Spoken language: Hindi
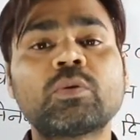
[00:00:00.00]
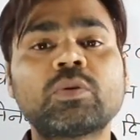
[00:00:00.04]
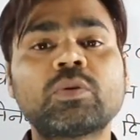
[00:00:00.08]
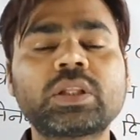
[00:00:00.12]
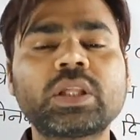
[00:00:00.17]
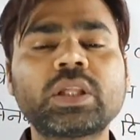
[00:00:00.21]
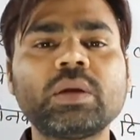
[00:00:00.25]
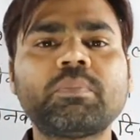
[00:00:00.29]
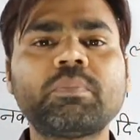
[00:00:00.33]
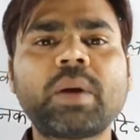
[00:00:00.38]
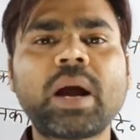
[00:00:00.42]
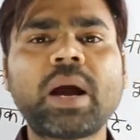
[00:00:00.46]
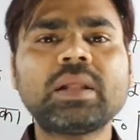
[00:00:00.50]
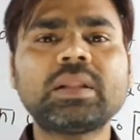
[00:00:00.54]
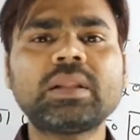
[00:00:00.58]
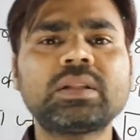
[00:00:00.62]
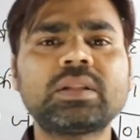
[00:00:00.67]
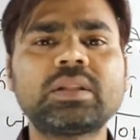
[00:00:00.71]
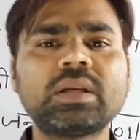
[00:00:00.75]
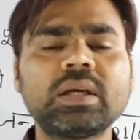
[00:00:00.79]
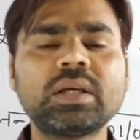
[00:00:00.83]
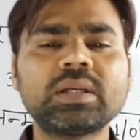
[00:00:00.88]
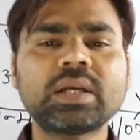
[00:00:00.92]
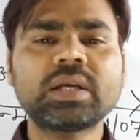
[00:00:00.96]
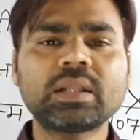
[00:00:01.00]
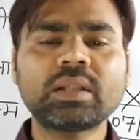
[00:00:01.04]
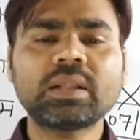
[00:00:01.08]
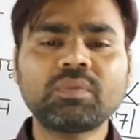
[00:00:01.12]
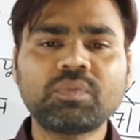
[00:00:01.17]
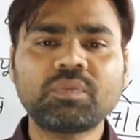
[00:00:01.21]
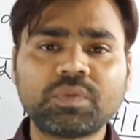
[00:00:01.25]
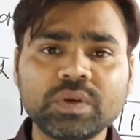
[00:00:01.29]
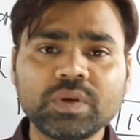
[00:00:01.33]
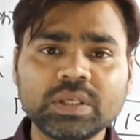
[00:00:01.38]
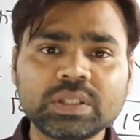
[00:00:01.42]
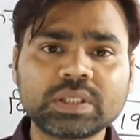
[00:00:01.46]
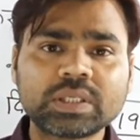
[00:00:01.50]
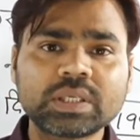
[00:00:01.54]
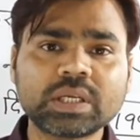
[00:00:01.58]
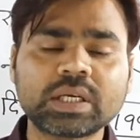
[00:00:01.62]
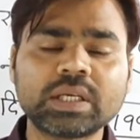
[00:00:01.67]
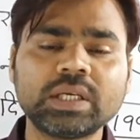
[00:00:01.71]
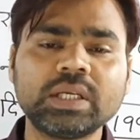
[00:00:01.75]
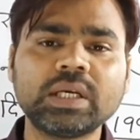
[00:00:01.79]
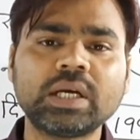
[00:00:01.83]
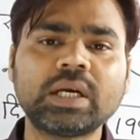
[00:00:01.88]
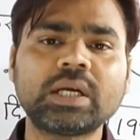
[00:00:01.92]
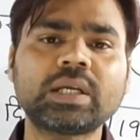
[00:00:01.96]
उसके बाद इतना ज़्यादा फीस
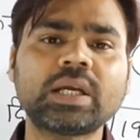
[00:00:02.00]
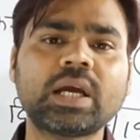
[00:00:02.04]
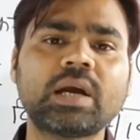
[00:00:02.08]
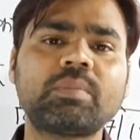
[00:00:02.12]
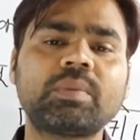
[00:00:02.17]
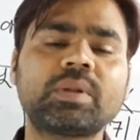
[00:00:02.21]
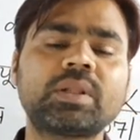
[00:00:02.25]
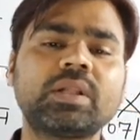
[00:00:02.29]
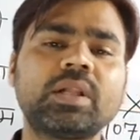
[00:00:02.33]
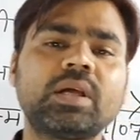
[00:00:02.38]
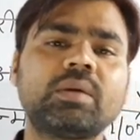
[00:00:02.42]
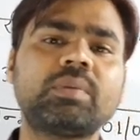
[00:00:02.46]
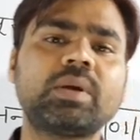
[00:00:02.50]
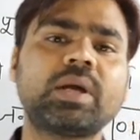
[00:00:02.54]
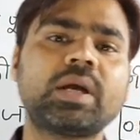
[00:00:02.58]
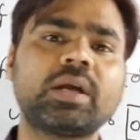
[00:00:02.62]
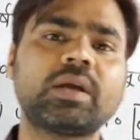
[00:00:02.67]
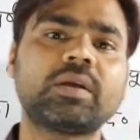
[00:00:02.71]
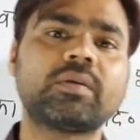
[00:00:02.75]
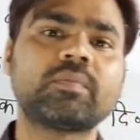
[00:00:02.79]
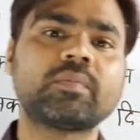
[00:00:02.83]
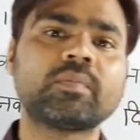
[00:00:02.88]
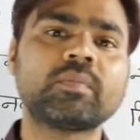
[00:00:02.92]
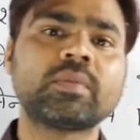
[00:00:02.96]
रखने का क्या मतलब है